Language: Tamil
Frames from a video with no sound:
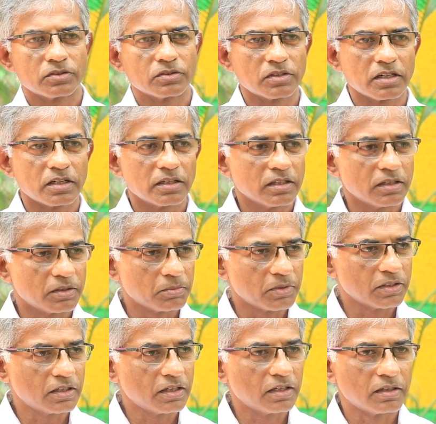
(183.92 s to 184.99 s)
சொன்னாங்க இந்த
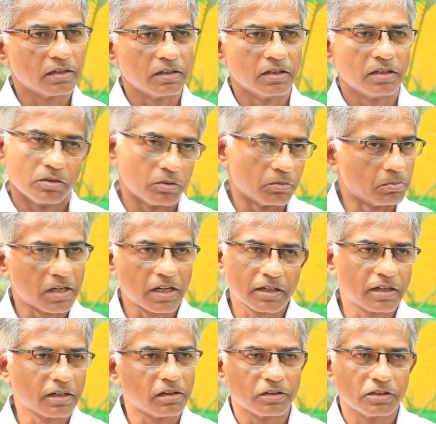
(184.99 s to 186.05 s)
மாதிரி
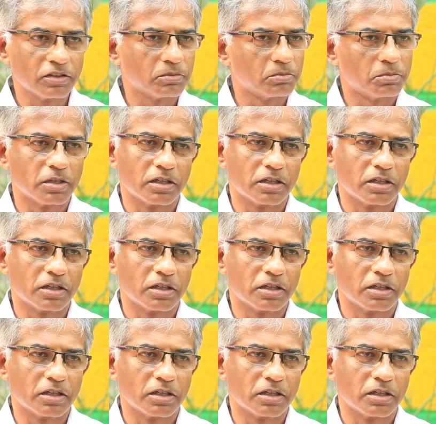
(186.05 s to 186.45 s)
மார்க்கு இது